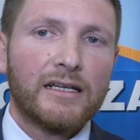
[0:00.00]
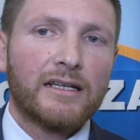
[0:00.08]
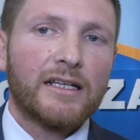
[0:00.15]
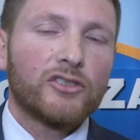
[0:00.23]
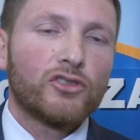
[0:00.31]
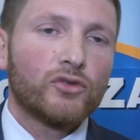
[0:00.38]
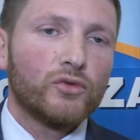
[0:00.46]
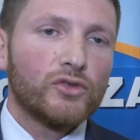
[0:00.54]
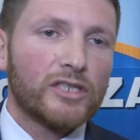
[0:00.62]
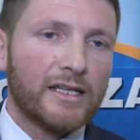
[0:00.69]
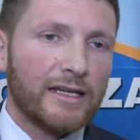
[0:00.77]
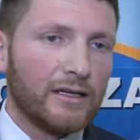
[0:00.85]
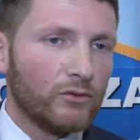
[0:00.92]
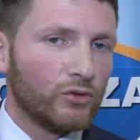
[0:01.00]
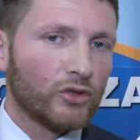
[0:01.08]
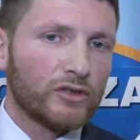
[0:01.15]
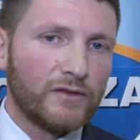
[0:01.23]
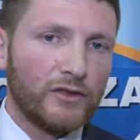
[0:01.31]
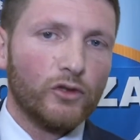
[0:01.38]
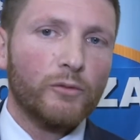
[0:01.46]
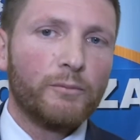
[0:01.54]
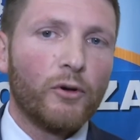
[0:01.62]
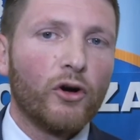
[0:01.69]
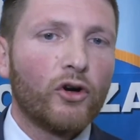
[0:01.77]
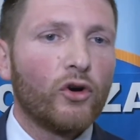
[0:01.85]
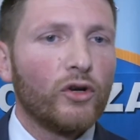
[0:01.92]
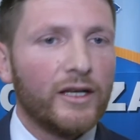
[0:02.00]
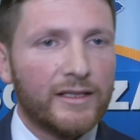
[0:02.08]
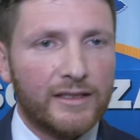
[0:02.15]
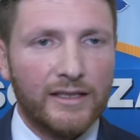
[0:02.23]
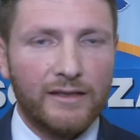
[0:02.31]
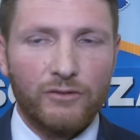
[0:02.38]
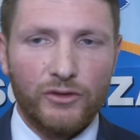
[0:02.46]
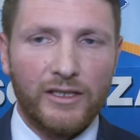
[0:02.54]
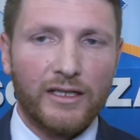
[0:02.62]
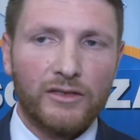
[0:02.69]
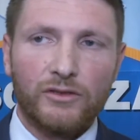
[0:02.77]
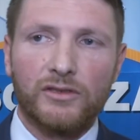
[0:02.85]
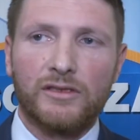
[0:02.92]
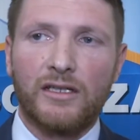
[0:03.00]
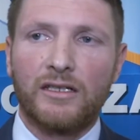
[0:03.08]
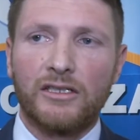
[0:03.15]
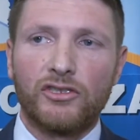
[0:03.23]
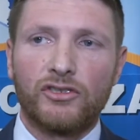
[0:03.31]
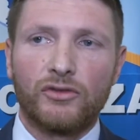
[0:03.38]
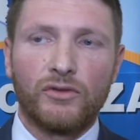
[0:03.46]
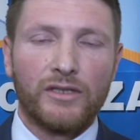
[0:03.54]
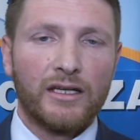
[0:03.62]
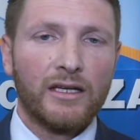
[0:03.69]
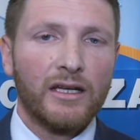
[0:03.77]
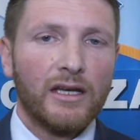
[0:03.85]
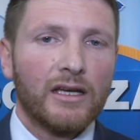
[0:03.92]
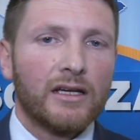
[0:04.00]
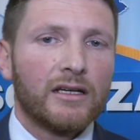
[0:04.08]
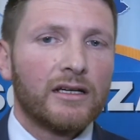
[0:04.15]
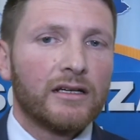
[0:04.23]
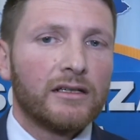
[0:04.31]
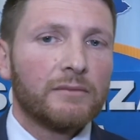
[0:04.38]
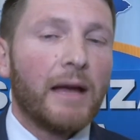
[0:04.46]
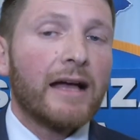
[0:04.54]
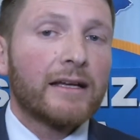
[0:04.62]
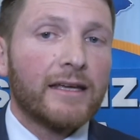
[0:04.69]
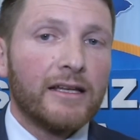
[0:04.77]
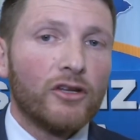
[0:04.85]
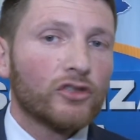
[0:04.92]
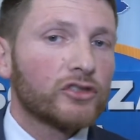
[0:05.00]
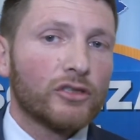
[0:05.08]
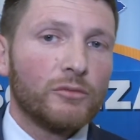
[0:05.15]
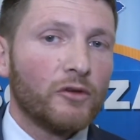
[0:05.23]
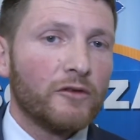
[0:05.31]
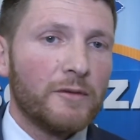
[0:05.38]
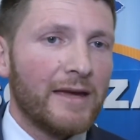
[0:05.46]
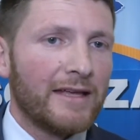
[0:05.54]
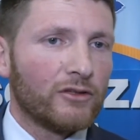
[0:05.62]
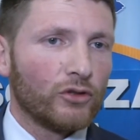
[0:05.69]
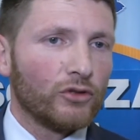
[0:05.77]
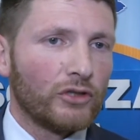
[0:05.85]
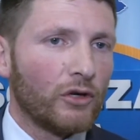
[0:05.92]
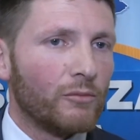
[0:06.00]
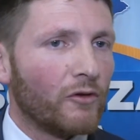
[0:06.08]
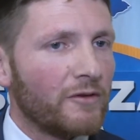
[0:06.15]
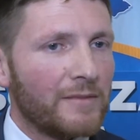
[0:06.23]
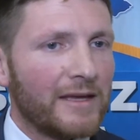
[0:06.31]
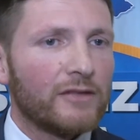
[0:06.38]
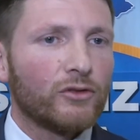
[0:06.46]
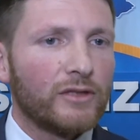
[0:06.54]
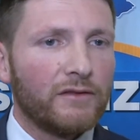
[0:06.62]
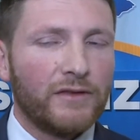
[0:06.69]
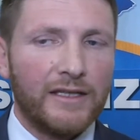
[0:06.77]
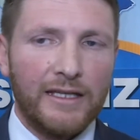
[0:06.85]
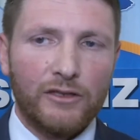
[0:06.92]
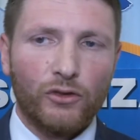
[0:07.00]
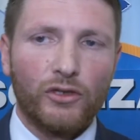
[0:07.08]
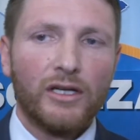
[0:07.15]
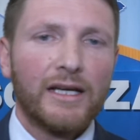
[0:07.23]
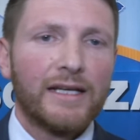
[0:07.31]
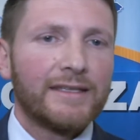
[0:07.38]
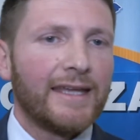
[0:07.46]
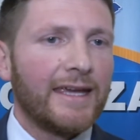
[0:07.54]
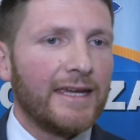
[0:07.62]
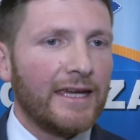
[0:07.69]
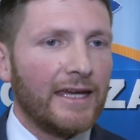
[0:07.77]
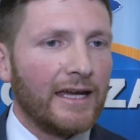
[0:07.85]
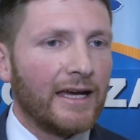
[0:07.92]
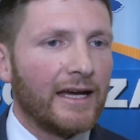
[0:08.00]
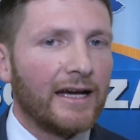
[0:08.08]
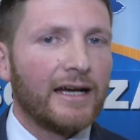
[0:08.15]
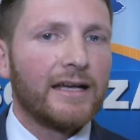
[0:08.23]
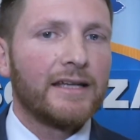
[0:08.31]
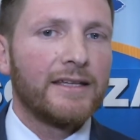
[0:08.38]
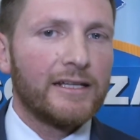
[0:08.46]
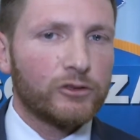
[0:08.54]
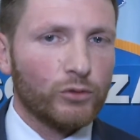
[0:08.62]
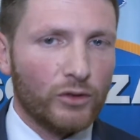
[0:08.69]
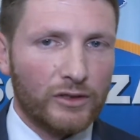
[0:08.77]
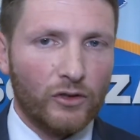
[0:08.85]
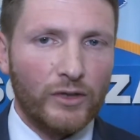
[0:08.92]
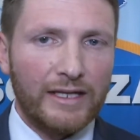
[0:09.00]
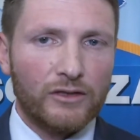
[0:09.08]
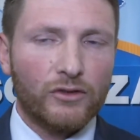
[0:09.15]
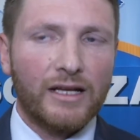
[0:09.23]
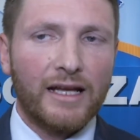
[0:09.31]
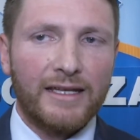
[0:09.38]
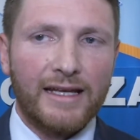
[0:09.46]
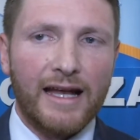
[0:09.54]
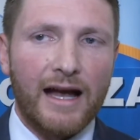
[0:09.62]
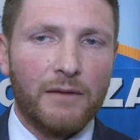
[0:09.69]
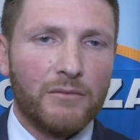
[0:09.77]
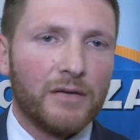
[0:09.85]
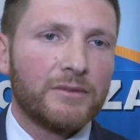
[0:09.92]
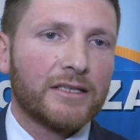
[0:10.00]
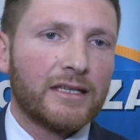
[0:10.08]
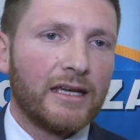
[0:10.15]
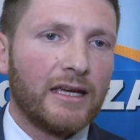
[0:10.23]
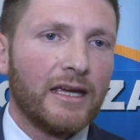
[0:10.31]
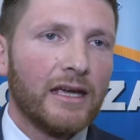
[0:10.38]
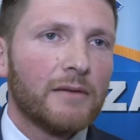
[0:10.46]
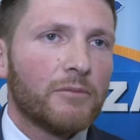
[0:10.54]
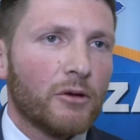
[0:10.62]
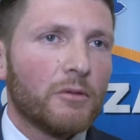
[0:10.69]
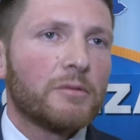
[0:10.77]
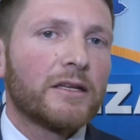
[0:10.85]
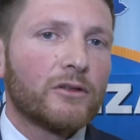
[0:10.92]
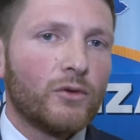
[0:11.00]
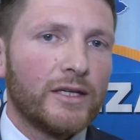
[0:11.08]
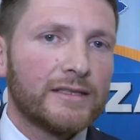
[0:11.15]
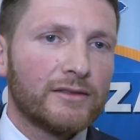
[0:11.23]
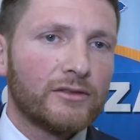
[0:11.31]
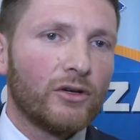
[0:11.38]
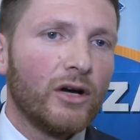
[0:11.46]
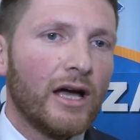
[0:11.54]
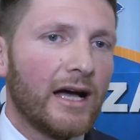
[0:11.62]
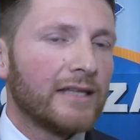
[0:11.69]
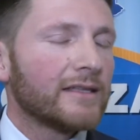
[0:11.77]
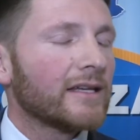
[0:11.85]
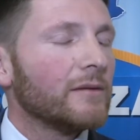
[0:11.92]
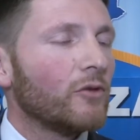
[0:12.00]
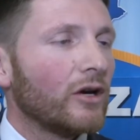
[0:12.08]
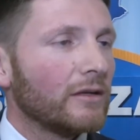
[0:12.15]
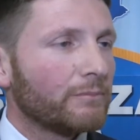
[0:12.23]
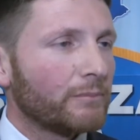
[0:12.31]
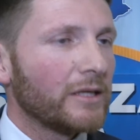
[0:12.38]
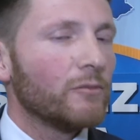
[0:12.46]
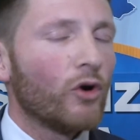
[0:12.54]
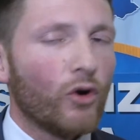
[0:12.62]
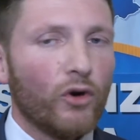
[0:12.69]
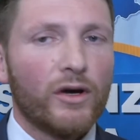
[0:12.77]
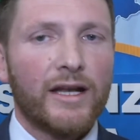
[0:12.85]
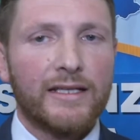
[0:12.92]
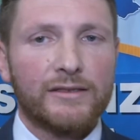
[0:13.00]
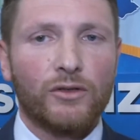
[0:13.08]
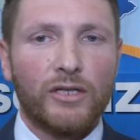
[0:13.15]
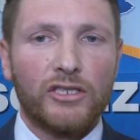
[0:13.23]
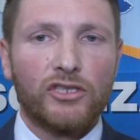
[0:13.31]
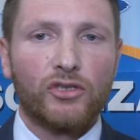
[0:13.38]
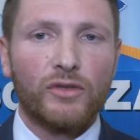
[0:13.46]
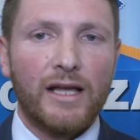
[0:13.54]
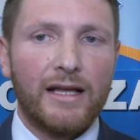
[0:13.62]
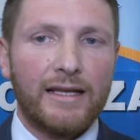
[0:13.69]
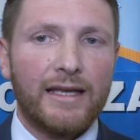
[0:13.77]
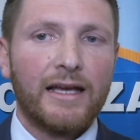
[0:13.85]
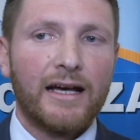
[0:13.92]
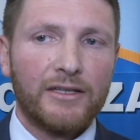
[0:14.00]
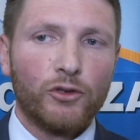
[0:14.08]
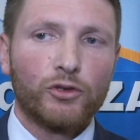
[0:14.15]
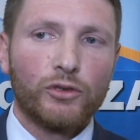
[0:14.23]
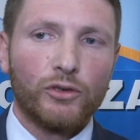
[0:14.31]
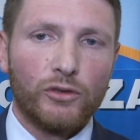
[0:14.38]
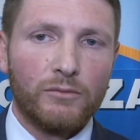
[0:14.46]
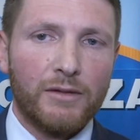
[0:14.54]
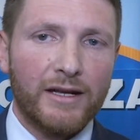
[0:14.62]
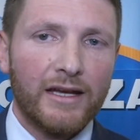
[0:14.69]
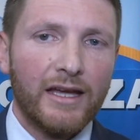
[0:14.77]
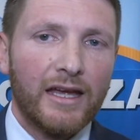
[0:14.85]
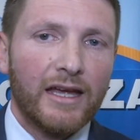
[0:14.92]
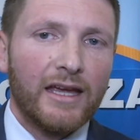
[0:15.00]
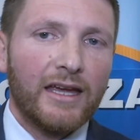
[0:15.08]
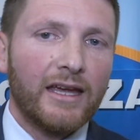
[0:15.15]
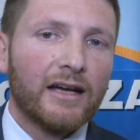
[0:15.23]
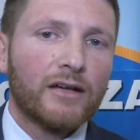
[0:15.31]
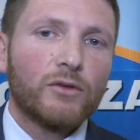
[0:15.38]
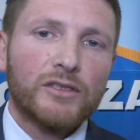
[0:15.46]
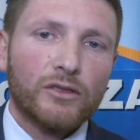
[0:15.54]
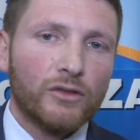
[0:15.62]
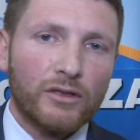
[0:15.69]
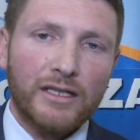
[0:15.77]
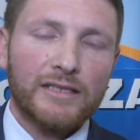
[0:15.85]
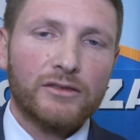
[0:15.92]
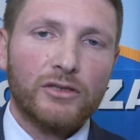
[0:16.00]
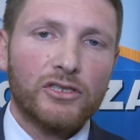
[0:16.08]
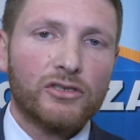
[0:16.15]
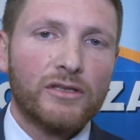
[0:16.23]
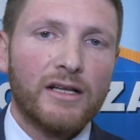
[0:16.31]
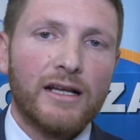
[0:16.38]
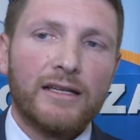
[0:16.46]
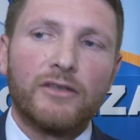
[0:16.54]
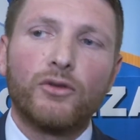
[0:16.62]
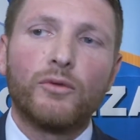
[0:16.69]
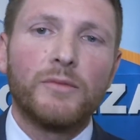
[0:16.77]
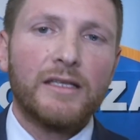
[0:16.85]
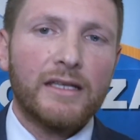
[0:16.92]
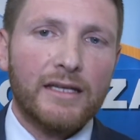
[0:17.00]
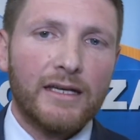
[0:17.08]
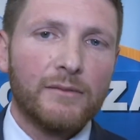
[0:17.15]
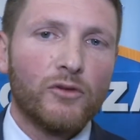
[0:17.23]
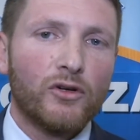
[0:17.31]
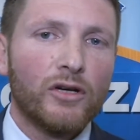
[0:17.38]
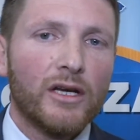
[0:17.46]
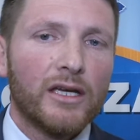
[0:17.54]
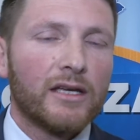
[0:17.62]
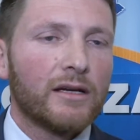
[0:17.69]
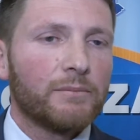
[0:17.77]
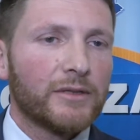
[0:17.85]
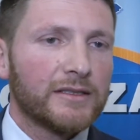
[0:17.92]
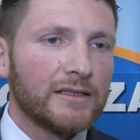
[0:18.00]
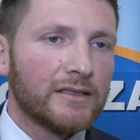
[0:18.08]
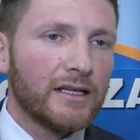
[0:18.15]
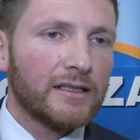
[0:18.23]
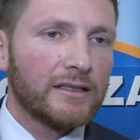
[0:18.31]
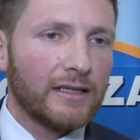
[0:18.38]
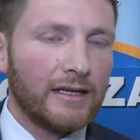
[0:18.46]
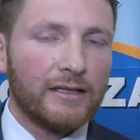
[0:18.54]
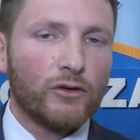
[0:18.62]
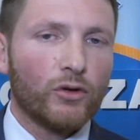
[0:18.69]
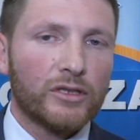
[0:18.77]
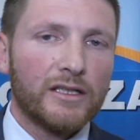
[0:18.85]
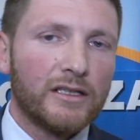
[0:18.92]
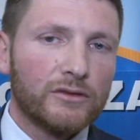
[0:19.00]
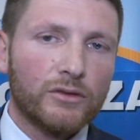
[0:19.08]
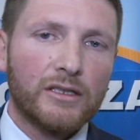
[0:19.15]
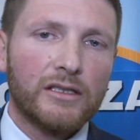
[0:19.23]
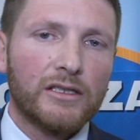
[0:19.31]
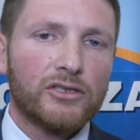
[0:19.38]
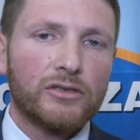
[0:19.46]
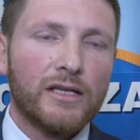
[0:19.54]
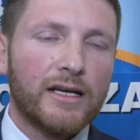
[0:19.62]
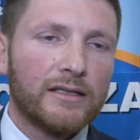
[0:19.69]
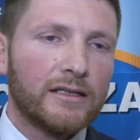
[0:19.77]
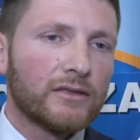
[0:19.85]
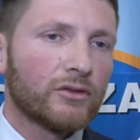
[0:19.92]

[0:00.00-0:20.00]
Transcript: raggiungere uno sviluppo collettivo della nostra nostra regione. Eh, anche il nostro movimento non è un movimento definito nei, eh, nel suo organigramma perché proprio per questo andremo al primo congresso regionale ad ottobre e a questo congresso regionale nomineremo il rappresentante, il coordinatore regionale, i